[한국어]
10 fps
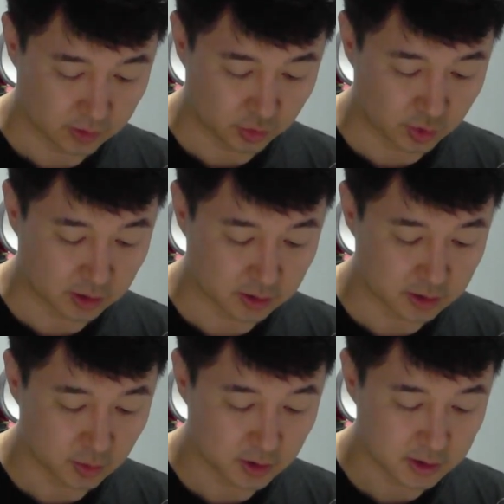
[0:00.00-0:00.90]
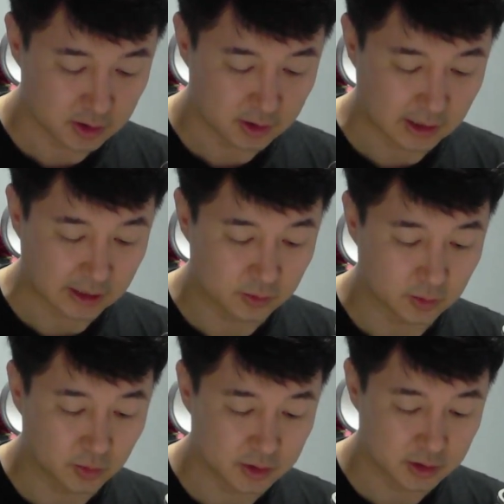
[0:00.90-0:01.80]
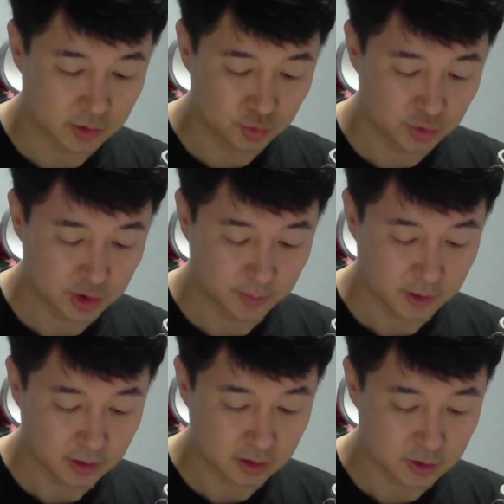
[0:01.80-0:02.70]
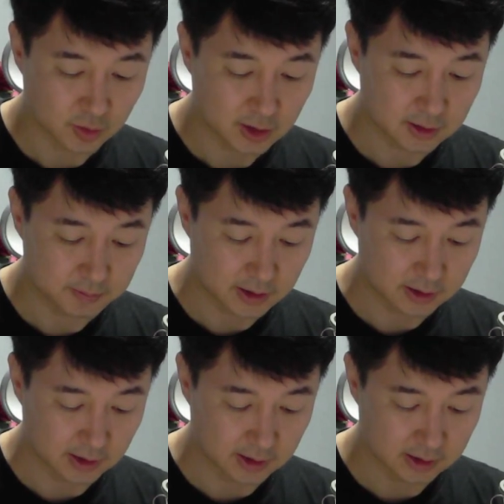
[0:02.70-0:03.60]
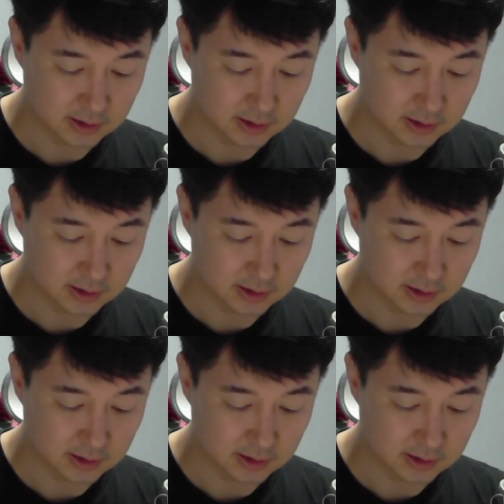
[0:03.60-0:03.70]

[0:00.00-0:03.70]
뒤에 것이 훨씬 낫고 훨씬 충실하며 더 정확한 말이다.